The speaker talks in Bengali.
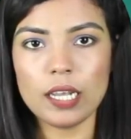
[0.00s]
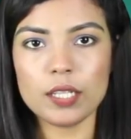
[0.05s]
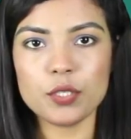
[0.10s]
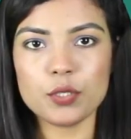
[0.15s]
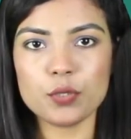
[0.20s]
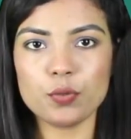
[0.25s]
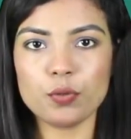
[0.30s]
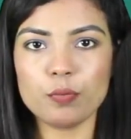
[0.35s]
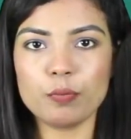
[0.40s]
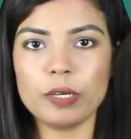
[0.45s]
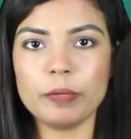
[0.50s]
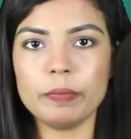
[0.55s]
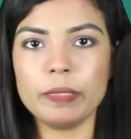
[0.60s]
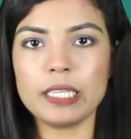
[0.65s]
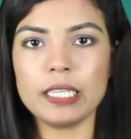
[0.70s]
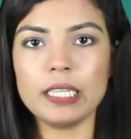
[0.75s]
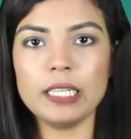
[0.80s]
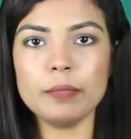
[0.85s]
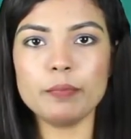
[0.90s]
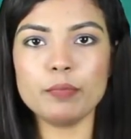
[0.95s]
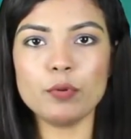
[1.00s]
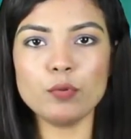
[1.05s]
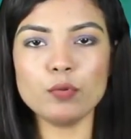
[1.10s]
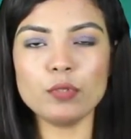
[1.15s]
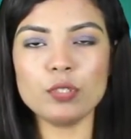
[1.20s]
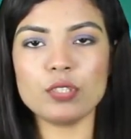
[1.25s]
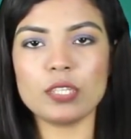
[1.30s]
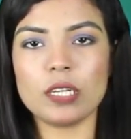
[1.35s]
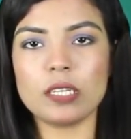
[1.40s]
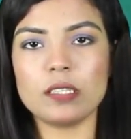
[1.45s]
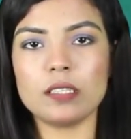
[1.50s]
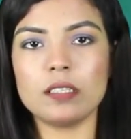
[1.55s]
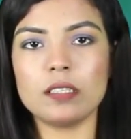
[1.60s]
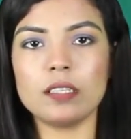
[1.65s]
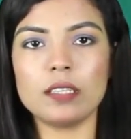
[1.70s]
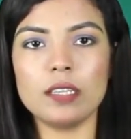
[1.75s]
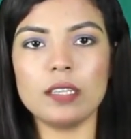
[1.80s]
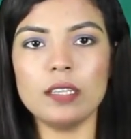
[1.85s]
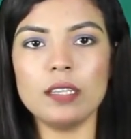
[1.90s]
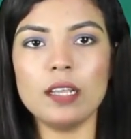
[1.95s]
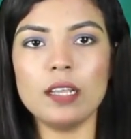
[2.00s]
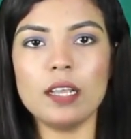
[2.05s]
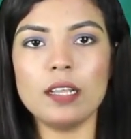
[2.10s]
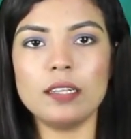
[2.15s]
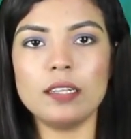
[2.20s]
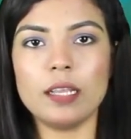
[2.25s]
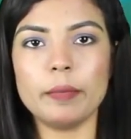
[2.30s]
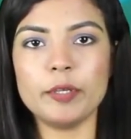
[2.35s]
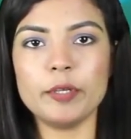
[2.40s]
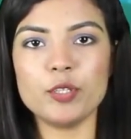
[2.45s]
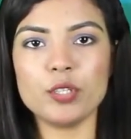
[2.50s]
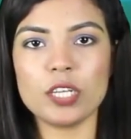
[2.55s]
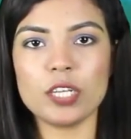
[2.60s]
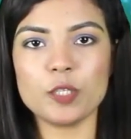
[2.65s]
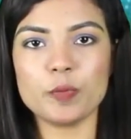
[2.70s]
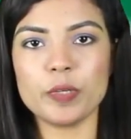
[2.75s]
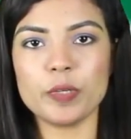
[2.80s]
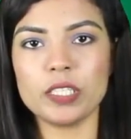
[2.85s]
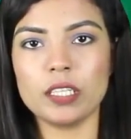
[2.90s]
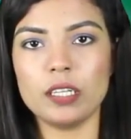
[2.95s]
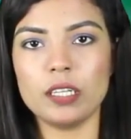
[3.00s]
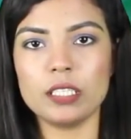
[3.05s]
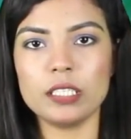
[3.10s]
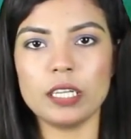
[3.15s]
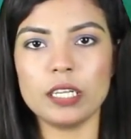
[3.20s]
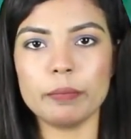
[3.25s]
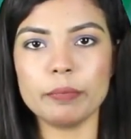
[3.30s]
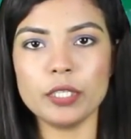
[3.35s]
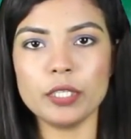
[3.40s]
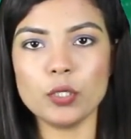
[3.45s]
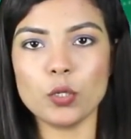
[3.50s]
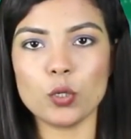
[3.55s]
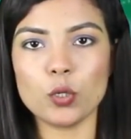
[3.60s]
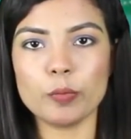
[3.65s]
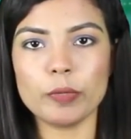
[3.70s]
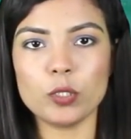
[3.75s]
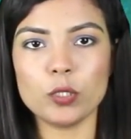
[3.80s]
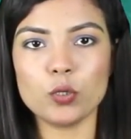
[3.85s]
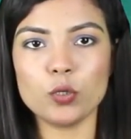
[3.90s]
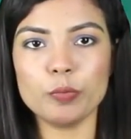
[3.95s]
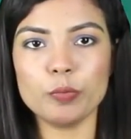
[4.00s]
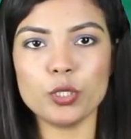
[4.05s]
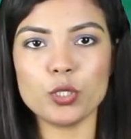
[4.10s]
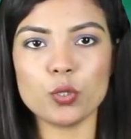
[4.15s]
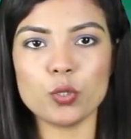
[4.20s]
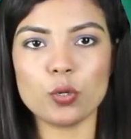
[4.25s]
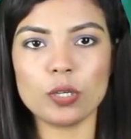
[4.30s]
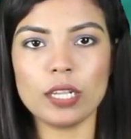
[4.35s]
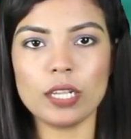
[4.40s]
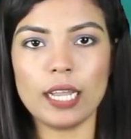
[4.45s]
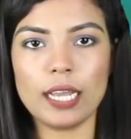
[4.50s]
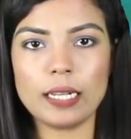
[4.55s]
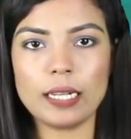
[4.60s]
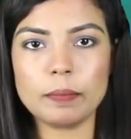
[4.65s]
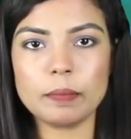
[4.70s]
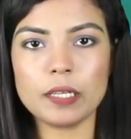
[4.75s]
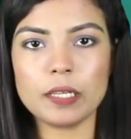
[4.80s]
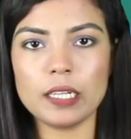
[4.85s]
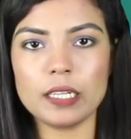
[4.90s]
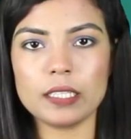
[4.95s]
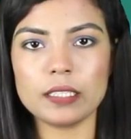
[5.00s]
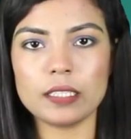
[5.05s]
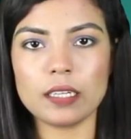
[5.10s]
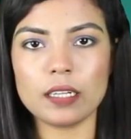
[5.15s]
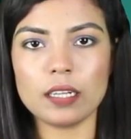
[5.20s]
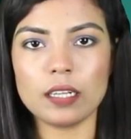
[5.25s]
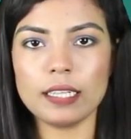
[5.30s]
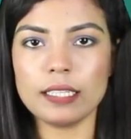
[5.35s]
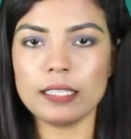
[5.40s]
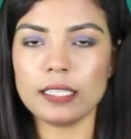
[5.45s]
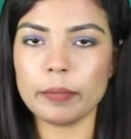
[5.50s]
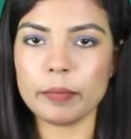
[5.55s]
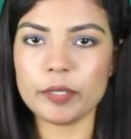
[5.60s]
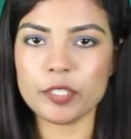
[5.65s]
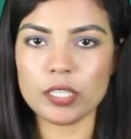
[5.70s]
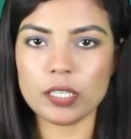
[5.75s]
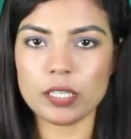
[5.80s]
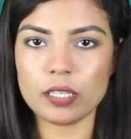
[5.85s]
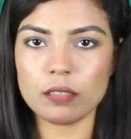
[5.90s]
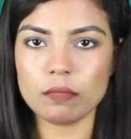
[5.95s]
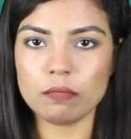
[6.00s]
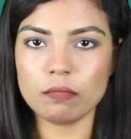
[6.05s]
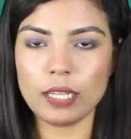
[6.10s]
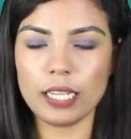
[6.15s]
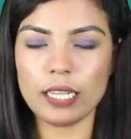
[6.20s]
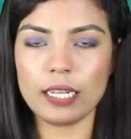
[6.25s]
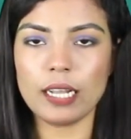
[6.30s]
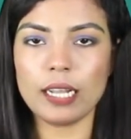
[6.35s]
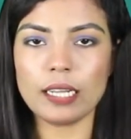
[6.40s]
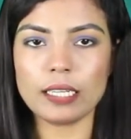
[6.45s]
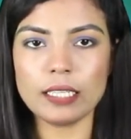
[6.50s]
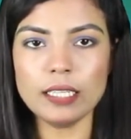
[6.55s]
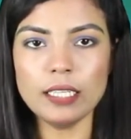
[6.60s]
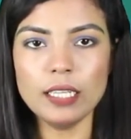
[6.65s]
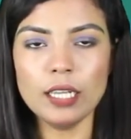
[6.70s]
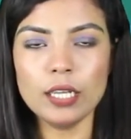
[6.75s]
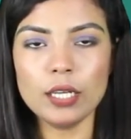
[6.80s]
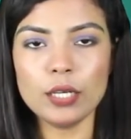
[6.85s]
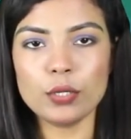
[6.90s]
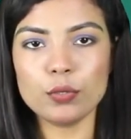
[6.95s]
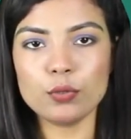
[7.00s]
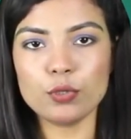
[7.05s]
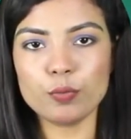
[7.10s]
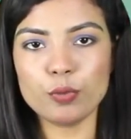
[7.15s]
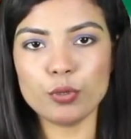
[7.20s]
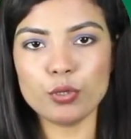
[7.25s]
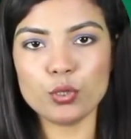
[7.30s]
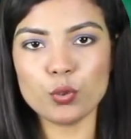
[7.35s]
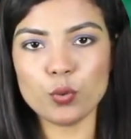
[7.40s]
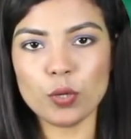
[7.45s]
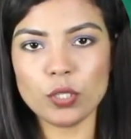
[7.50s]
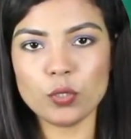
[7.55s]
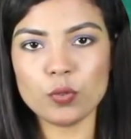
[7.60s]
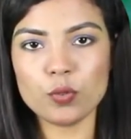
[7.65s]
আজ রোববার বিকেলে পৌনে চারটার দিকে ল্যাবেজ হাসপাতালের সামনে গণমাধ্যমের সঙ্গে আলাপকালে তারা এই দাবি জানান এর আগে দুপুর সোয়া